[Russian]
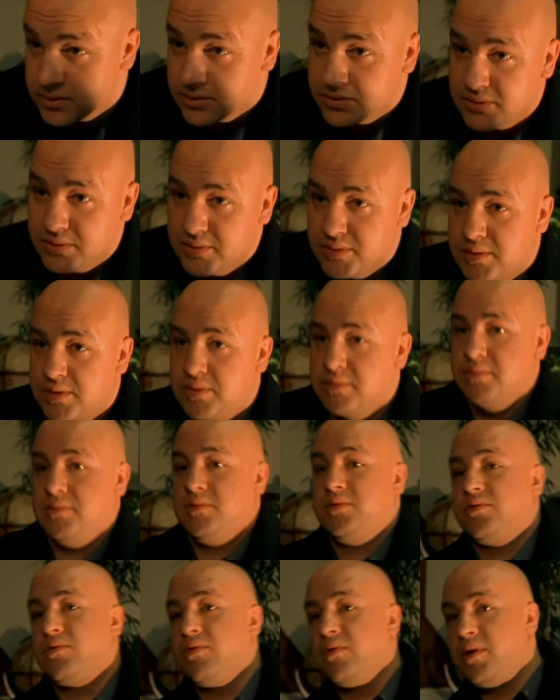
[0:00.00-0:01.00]
виделся с,
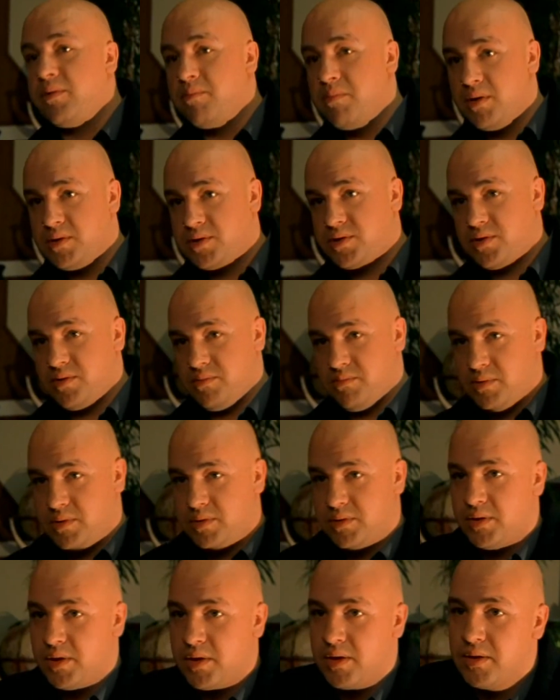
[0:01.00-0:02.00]
с Колей Большим,
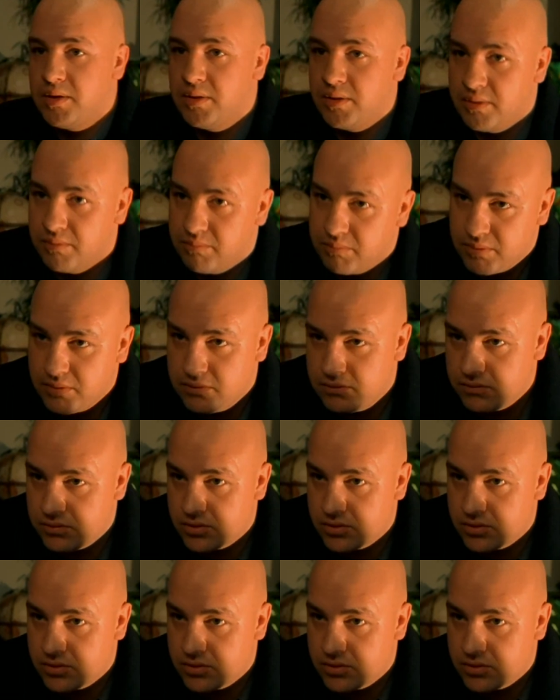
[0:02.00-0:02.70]
Тариелом,